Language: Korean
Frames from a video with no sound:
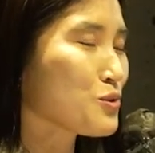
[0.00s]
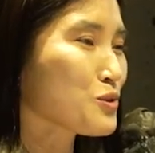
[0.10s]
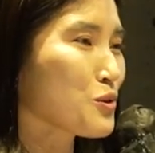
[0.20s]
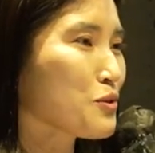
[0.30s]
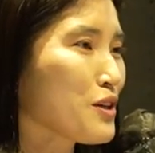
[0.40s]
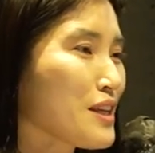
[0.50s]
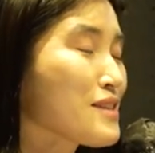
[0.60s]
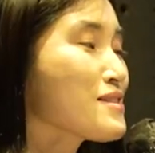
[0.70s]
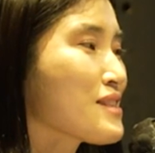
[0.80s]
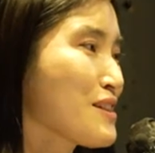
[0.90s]
소프트웨어
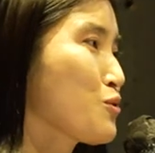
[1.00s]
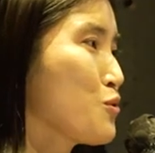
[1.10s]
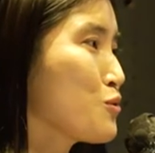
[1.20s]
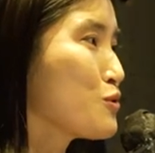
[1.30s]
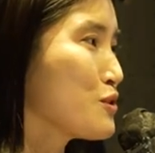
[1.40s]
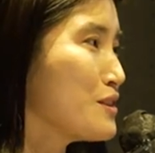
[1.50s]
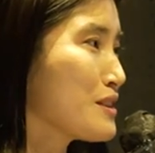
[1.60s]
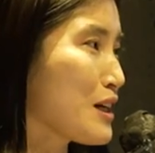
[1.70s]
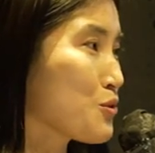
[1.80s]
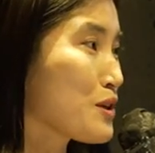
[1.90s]
테스팅 도구를
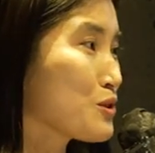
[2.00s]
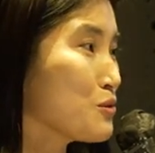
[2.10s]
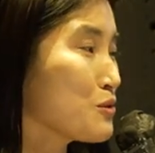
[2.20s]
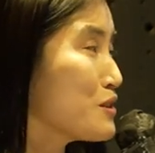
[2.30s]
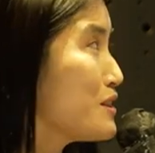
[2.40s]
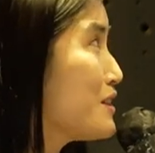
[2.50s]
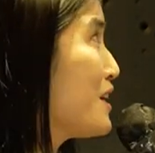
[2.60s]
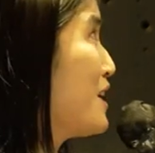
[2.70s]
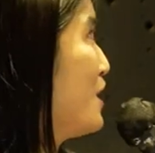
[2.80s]
자동화 도구를